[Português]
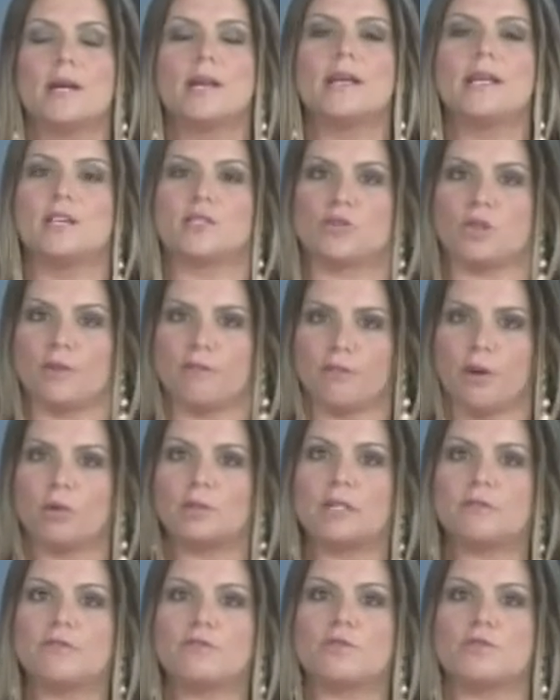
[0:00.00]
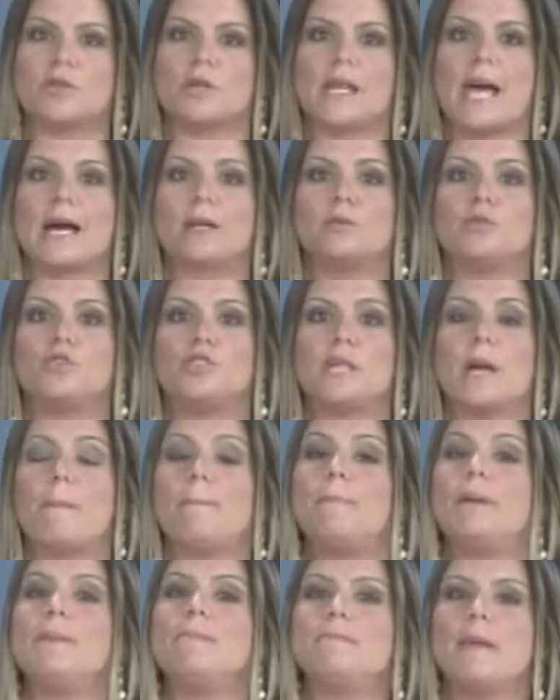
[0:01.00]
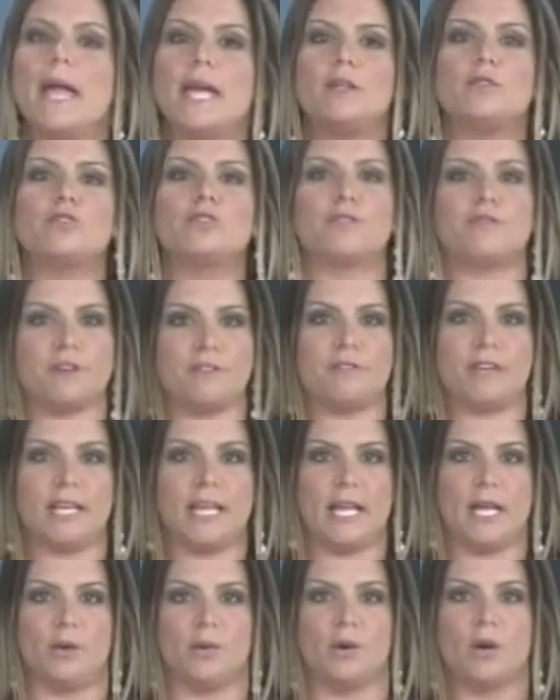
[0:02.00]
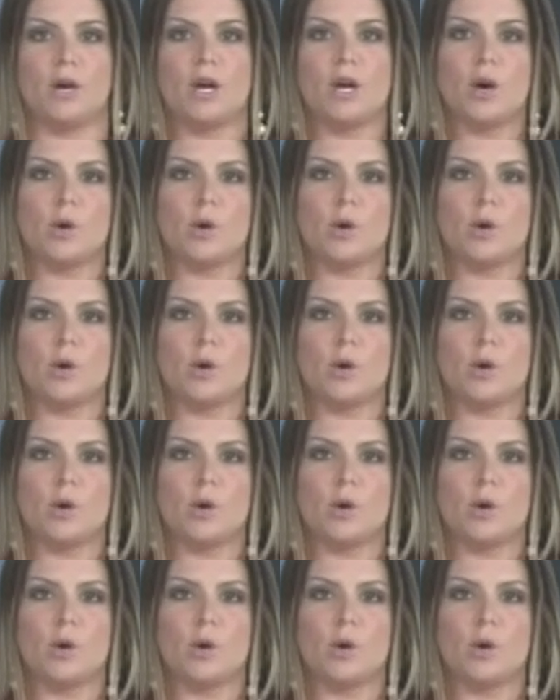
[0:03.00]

e só volta a funcionar no dia 1 de fevereiro.